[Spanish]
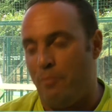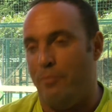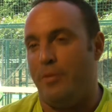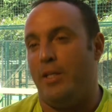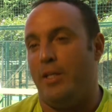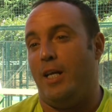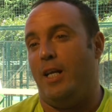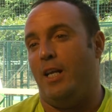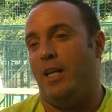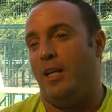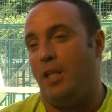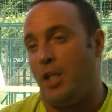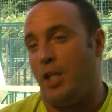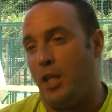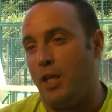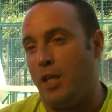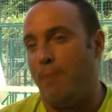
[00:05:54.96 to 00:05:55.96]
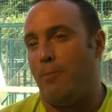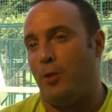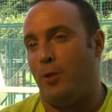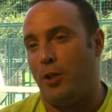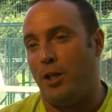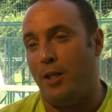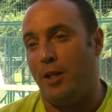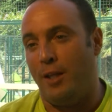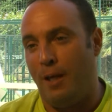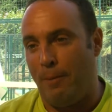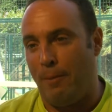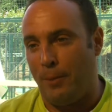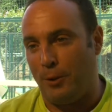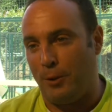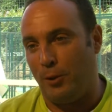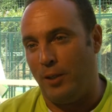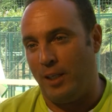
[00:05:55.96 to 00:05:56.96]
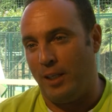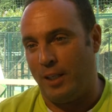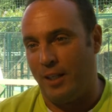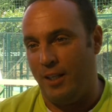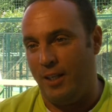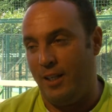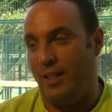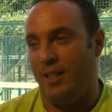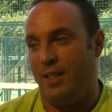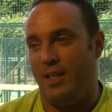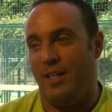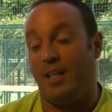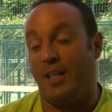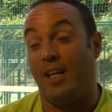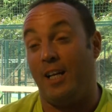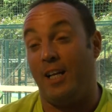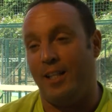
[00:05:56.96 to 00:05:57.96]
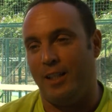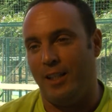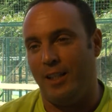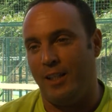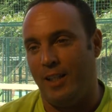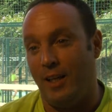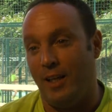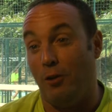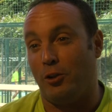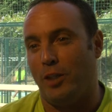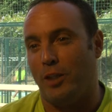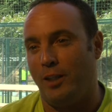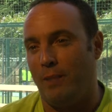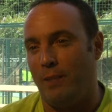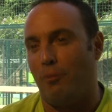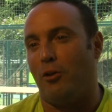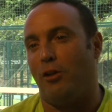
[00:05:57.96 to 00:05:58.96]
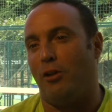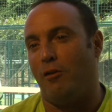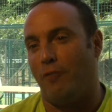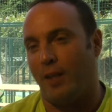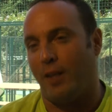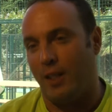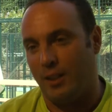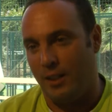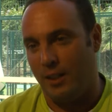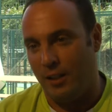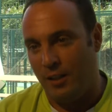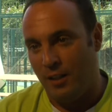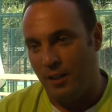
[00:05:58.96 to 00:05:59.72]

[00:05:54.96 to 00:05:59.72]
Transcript: del 100% de las personas que, que la intentan, el 80% fracasan.